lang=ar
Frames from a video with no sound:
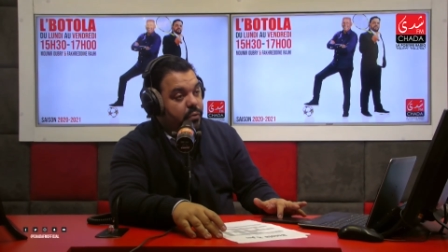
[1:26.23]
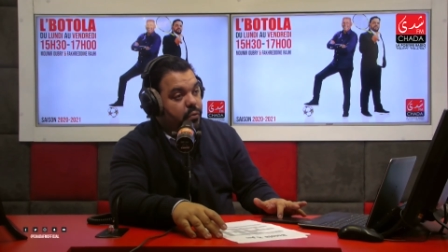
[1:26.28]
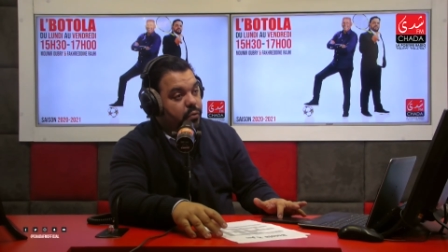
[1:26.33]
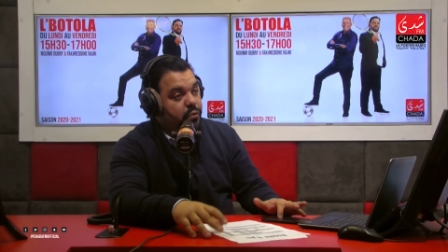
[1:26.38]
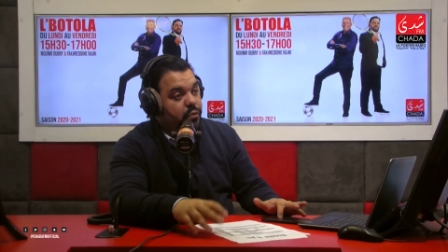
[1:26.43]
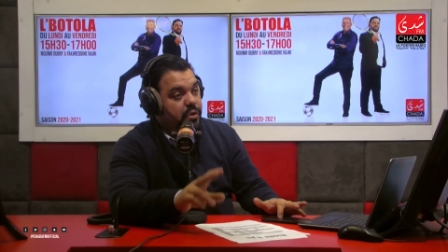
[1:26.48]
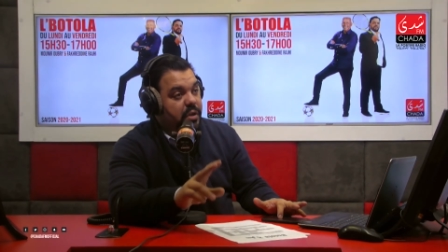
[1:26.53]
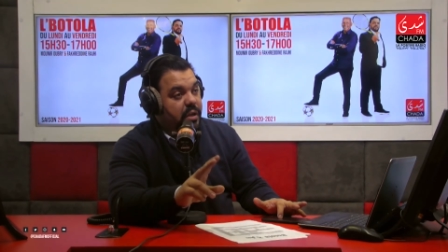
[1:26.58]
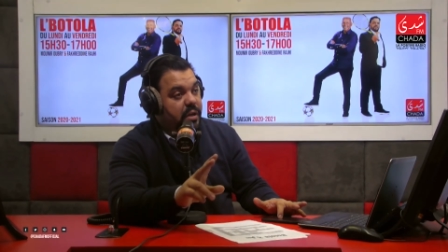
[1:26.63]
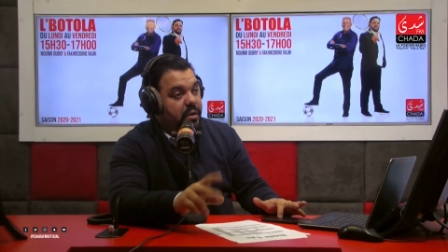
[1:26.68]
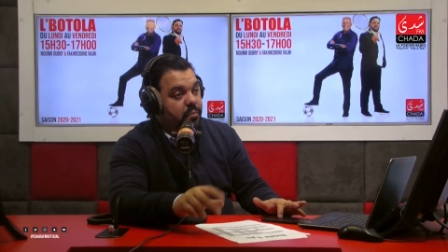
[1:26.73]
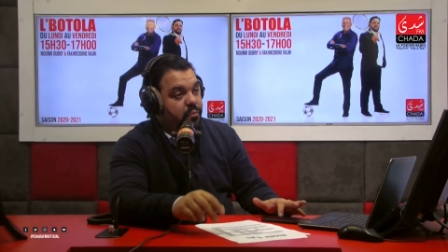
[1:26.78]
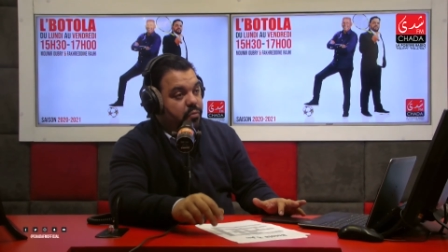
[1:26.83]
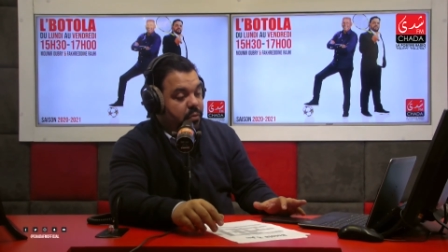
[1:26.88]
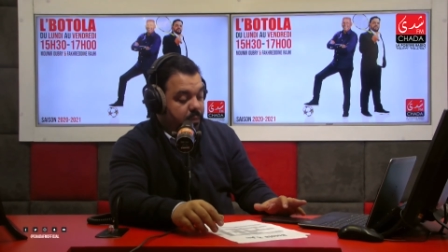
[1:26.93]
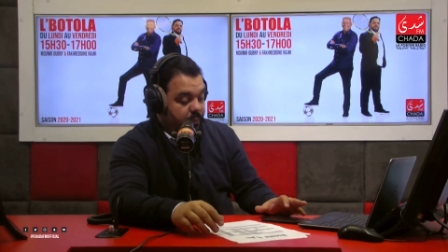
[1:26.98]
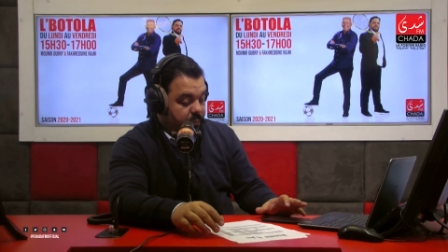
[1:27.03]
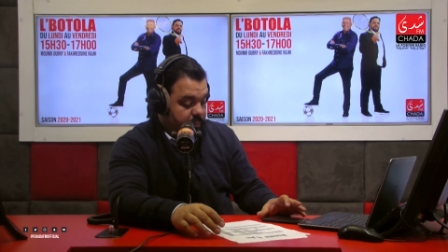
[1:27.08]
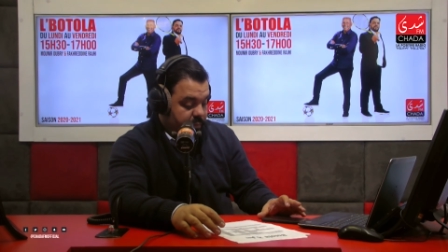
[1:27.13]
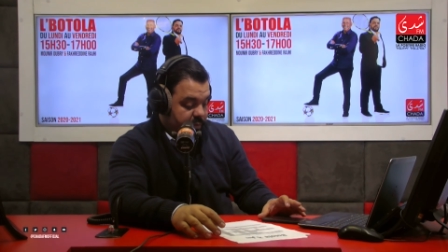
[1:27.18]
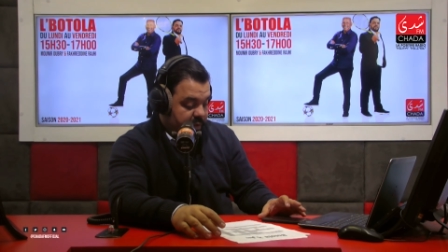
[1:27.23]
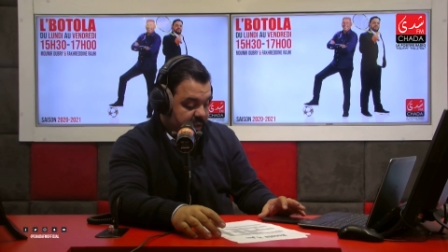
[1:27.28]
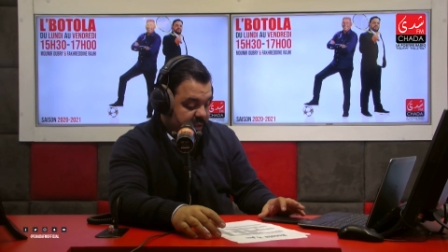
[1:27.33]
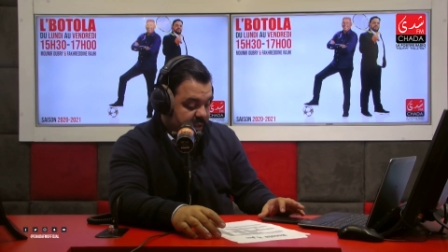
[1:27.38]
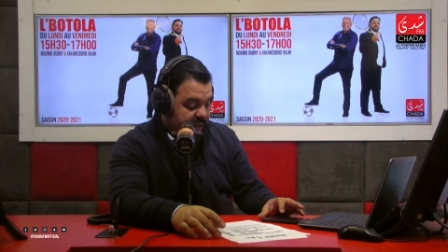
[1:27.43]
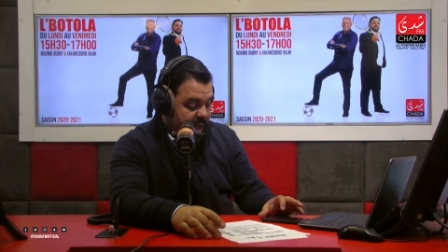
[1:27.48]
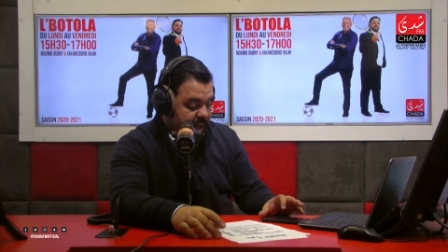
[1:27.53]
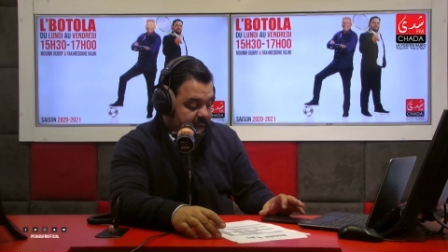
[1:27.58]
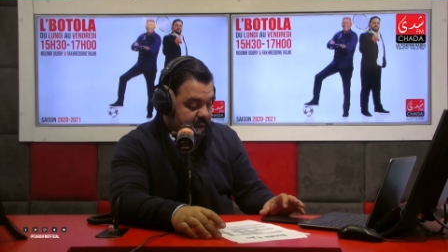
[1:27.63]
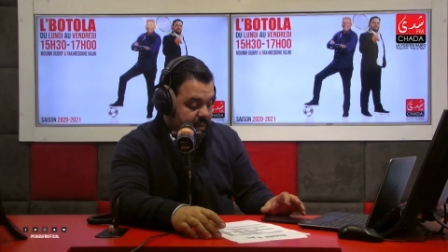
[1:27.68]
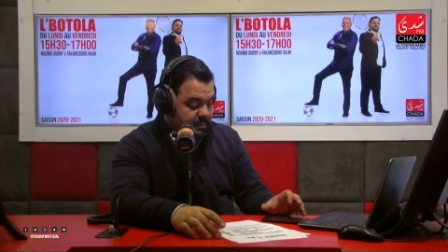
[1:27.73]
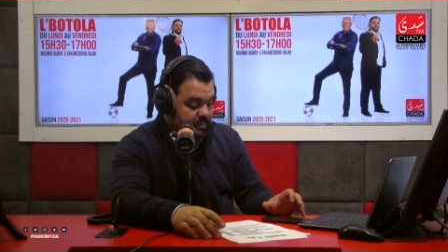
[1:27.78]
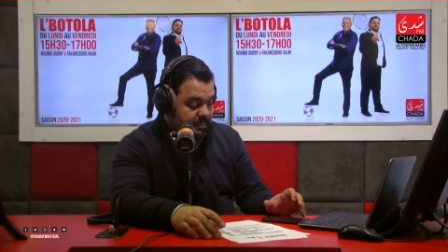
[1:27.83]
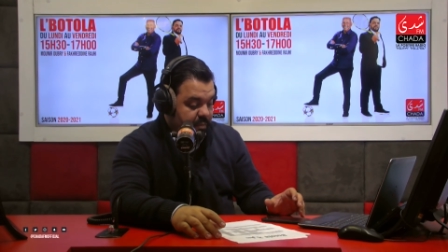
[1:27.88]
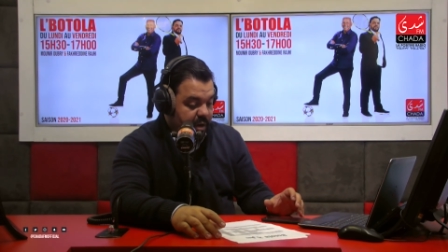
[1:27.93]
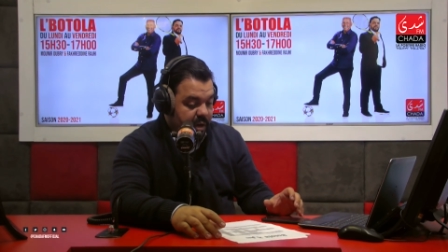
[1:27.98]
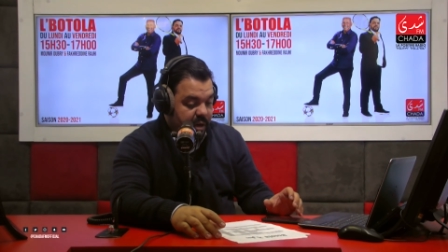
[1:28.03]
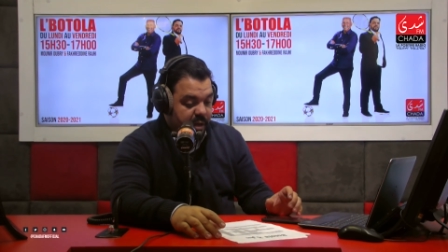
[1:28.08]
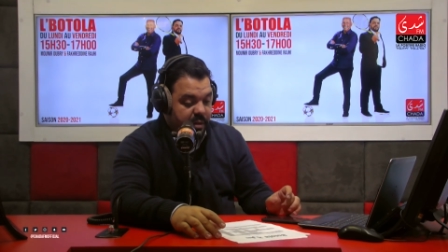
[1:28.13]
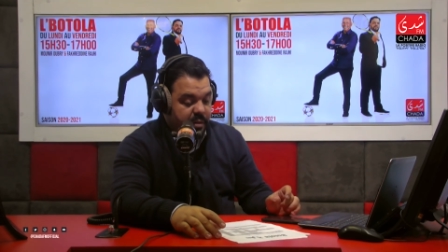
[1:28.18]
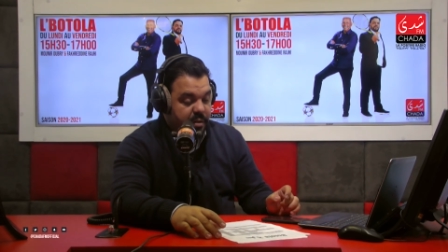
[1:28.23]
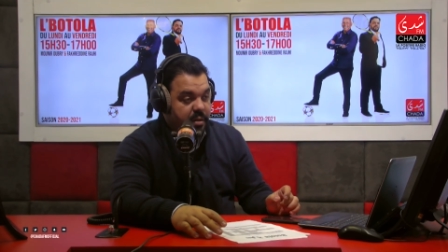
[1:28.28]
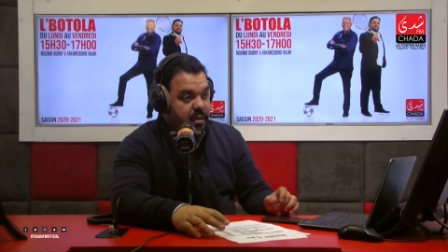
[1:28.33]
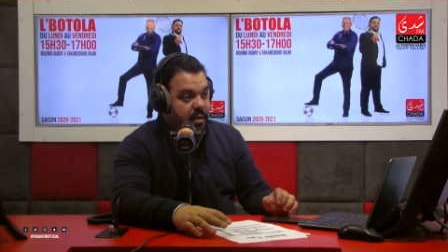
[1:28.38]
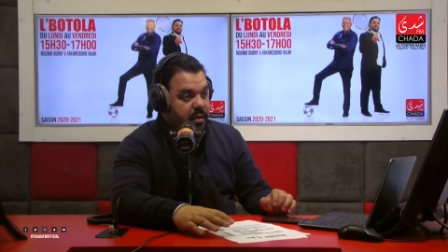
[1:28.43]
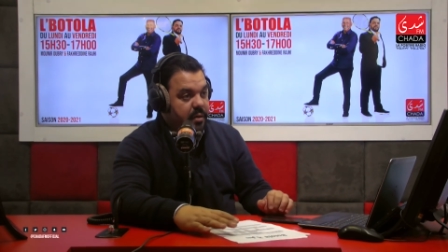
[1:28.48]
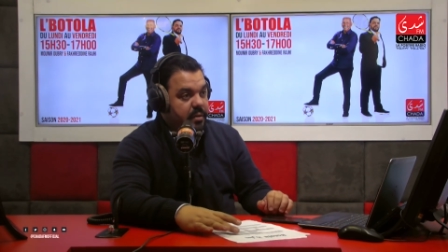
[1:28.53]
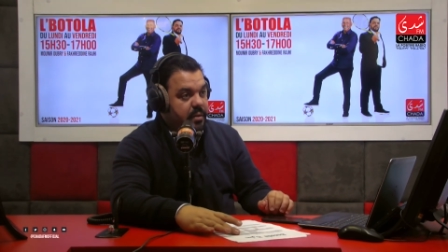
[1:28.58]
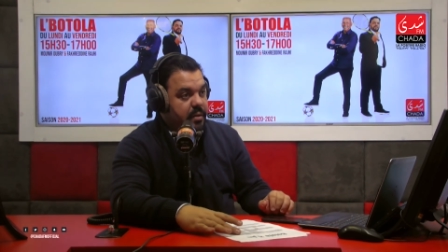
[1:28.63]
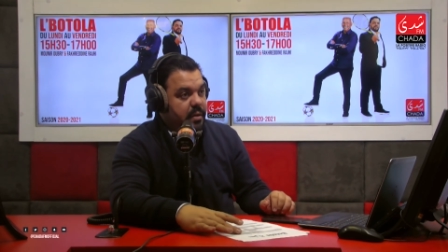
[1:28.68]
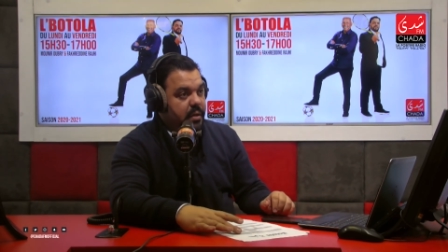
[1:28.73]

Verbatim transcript: وجوج ديال لي بوت في كاس العالم للانديه